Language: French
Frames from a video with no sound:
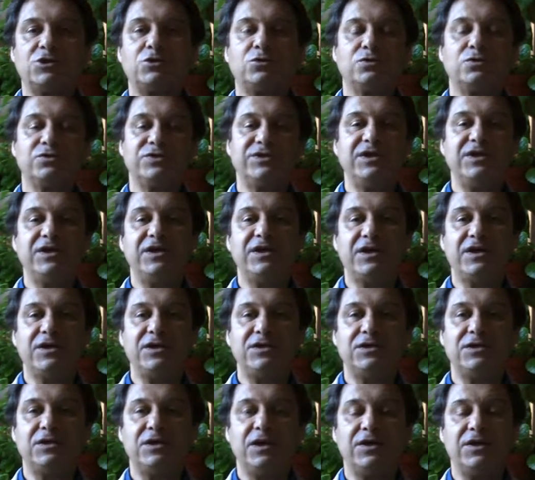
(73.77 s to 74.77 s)
chose
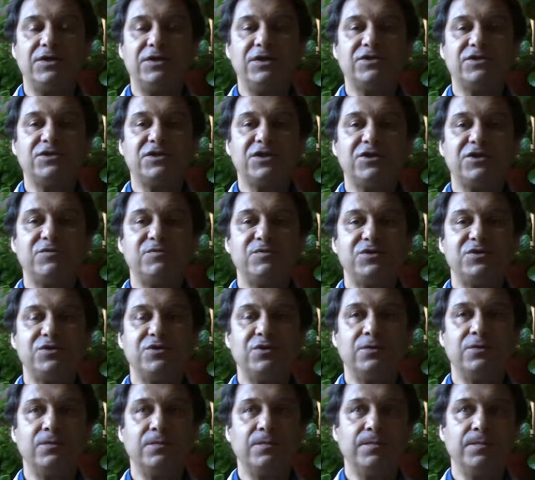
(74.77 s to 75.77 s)
décrite et la
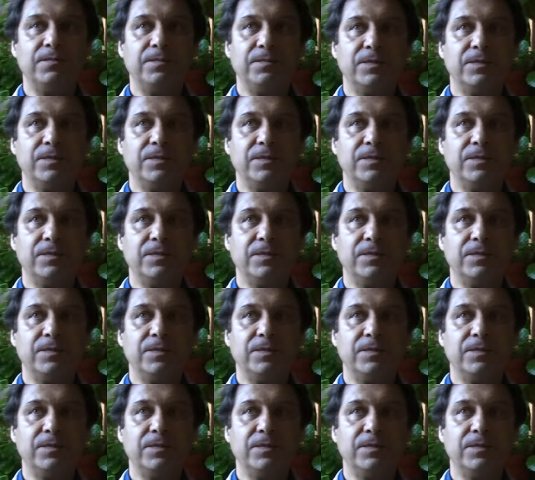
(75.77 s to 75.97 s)
description.